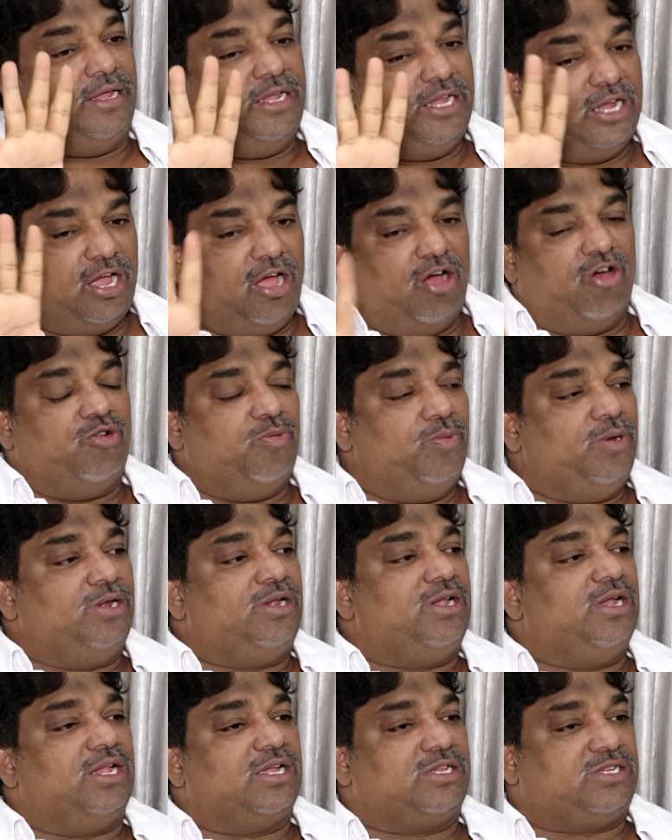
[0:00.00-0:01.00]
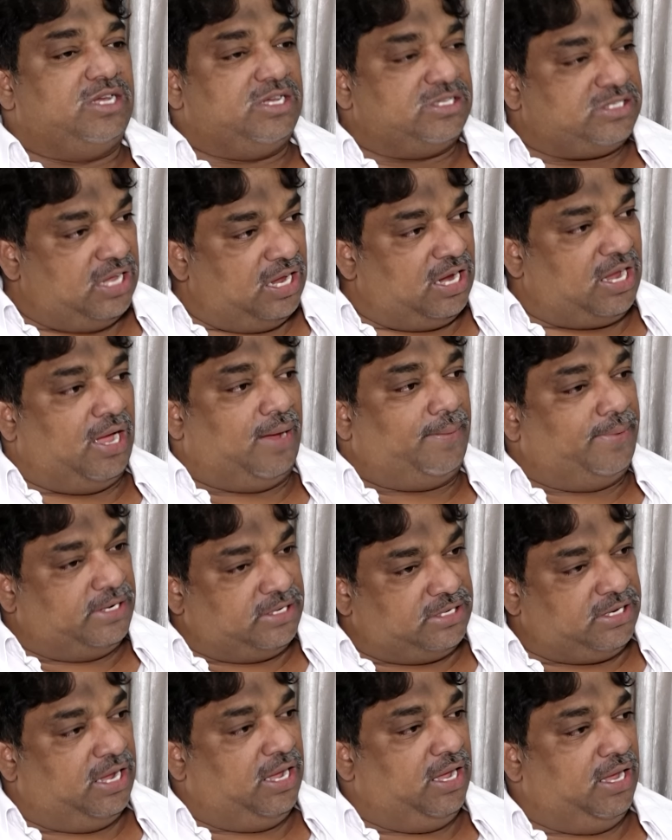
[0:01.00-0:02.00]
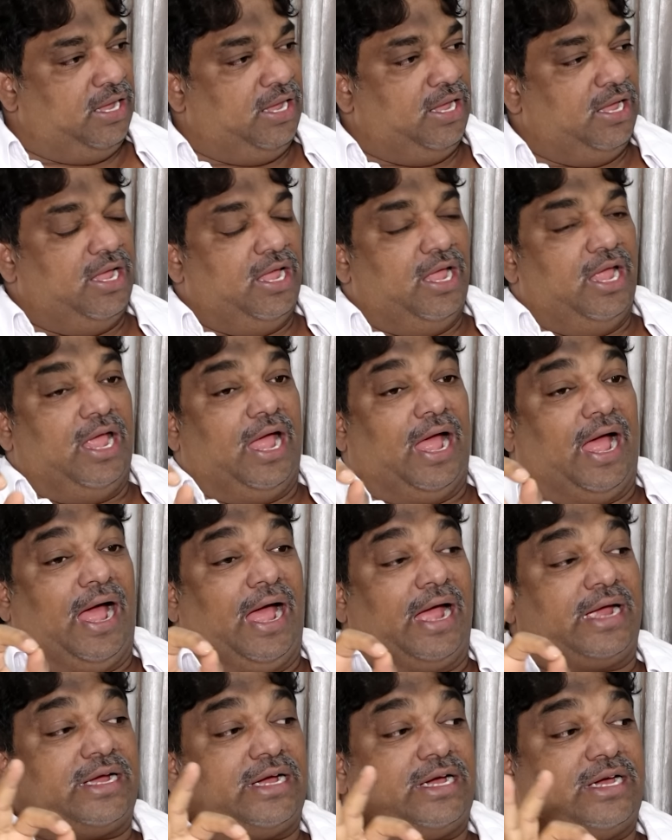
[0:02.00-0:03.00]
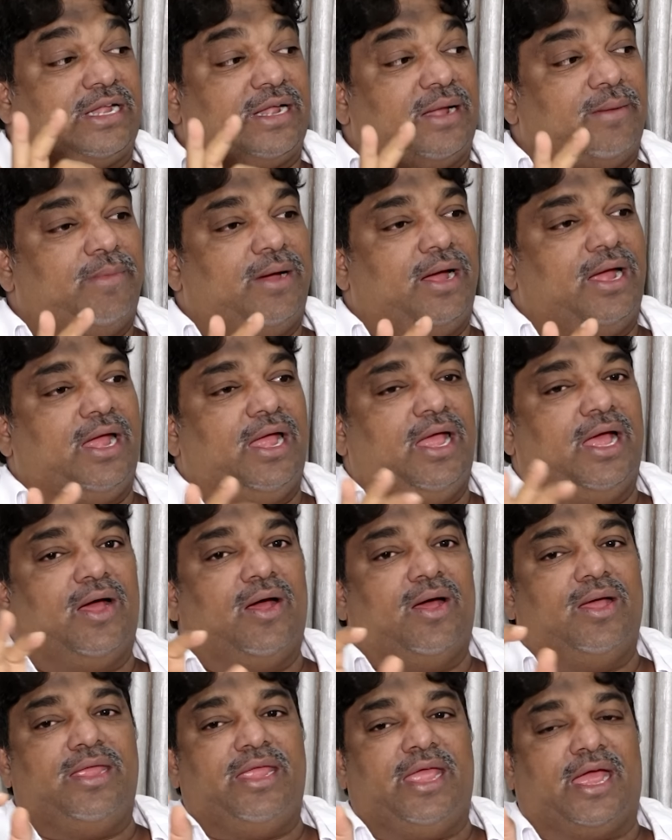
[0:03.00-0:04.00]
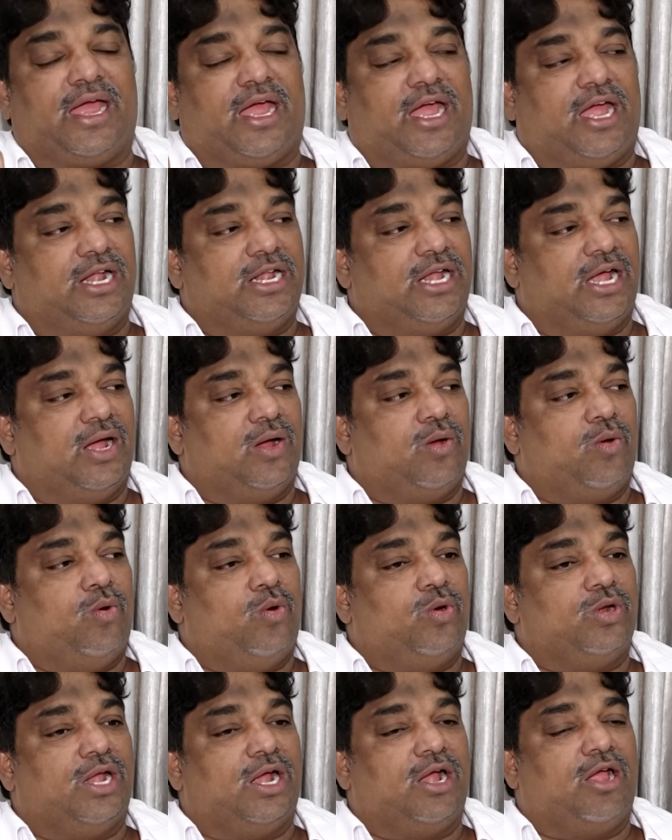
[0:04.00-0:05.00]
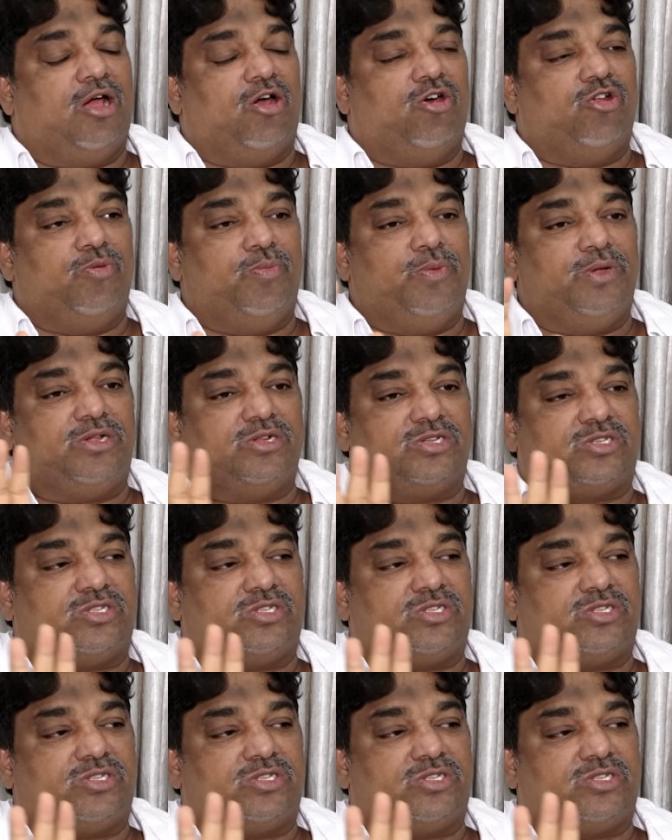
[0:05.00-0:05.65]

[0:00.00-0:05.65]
ఈ గవర్నమెంట్లు ఇలా చేసాయి కాబట్టే అక్రమంగా ఎక్కడా కూడా గవర్నమెంట్